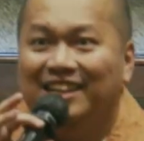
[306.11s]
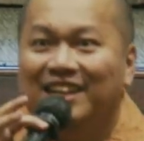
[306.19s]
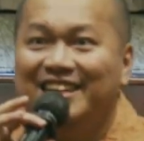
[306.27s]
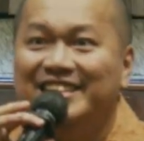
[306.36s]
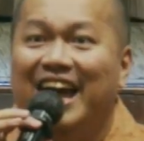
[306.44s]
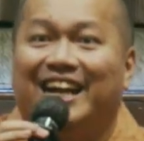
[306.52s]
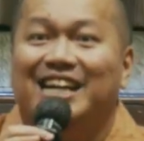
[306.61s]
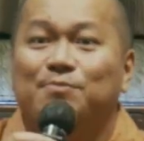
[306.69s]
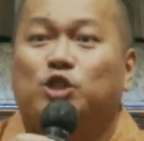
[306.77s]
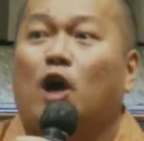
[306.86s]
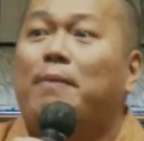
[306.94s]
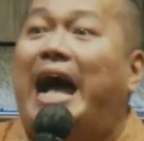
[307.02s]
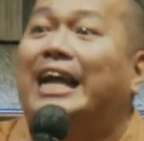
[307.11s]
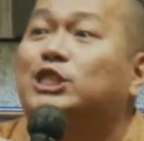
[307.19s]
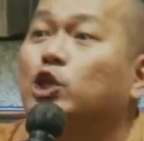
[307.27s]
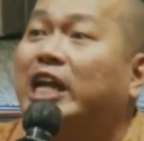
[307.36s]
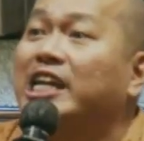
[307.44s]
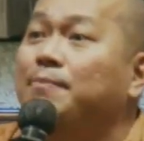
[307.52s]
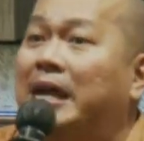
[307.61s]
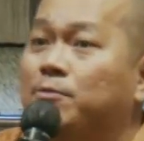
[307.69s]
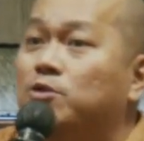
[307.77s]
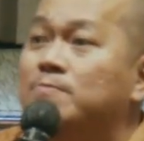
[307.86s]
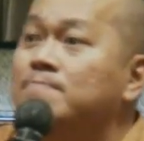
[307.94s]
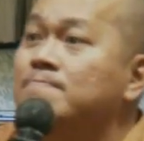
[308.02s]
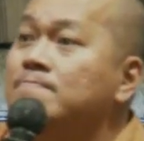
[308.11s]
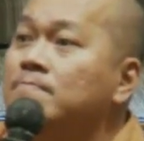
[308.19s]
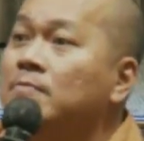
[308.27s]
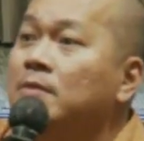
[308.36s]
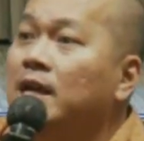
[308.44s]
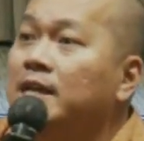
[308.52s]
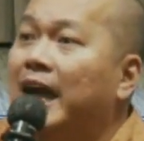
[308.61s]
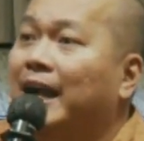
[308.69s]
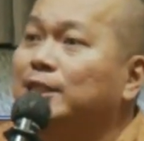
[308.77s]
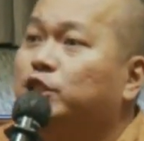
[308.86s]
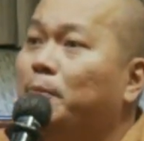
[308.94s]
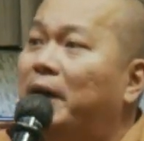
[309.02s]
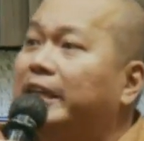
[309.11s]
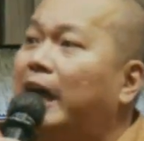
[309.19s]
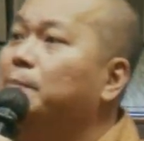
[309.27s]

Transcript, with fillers: Dia akan coba hancurkan imanmu. Dia akan coba tahan